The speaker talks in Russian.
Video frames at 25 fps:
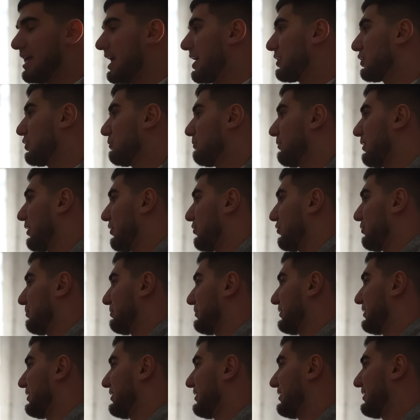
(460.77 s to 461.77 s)
Я думаю,
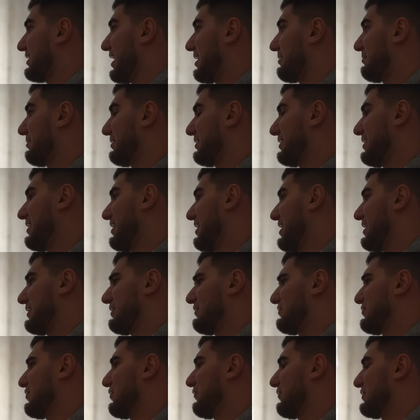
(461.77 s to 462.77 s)
Аюб, ты как бы
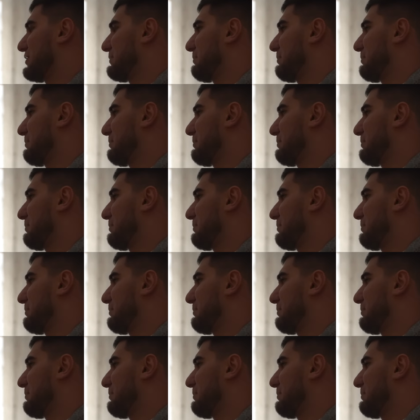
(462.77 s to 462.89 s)
это все